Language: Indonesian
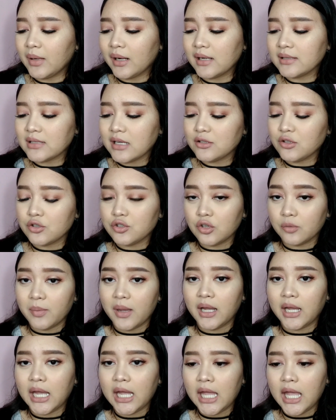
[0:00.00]
merasa cocok
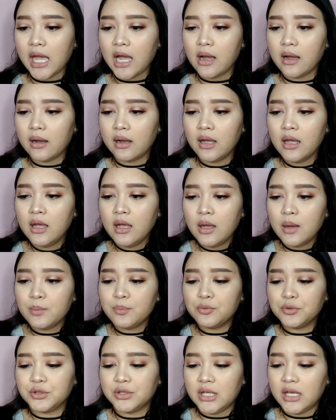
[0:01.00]
pakai yang
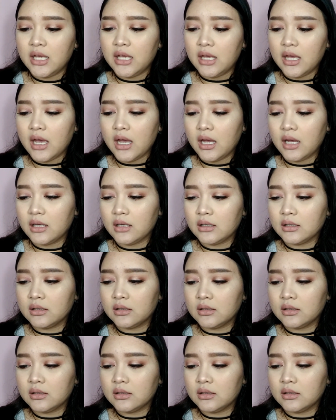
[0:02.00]
putih yang